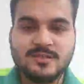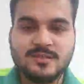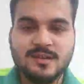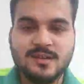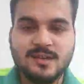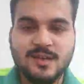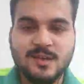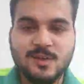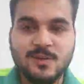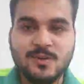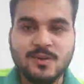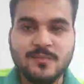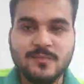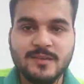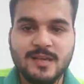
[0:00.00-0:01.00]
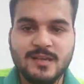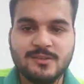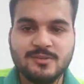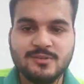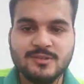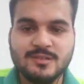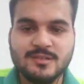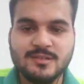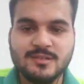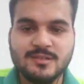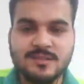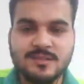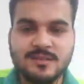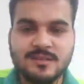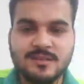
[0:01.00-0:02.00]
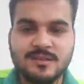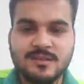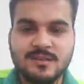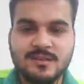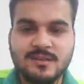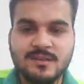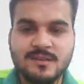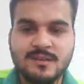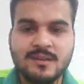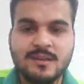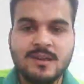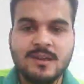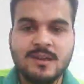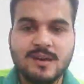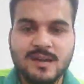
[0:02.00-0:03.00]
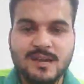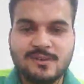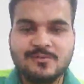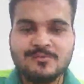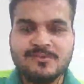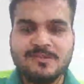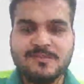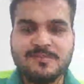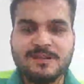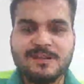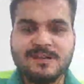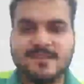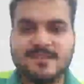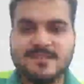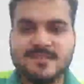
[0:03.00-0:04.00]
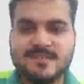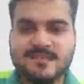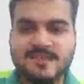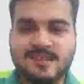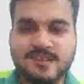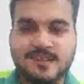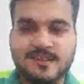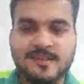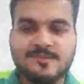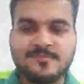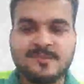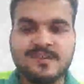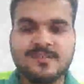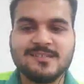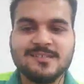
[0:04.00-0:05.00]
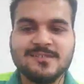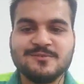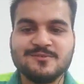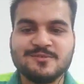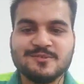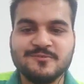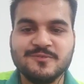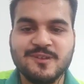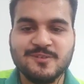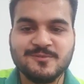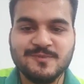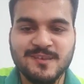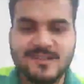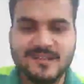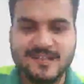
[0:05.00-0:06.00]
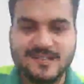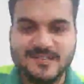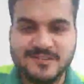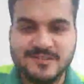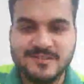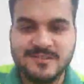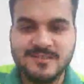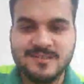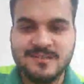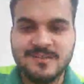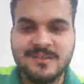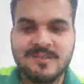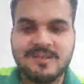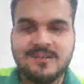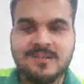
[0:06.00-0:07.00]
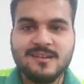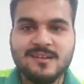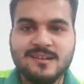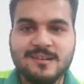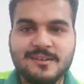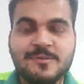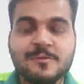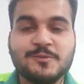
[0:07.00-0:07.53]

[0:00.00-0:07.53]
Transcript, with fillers: हेलो रवि यादव जी हाय कुंदन पांडे जी हर हर महादेव शिवा कुमार राणा जी हेलो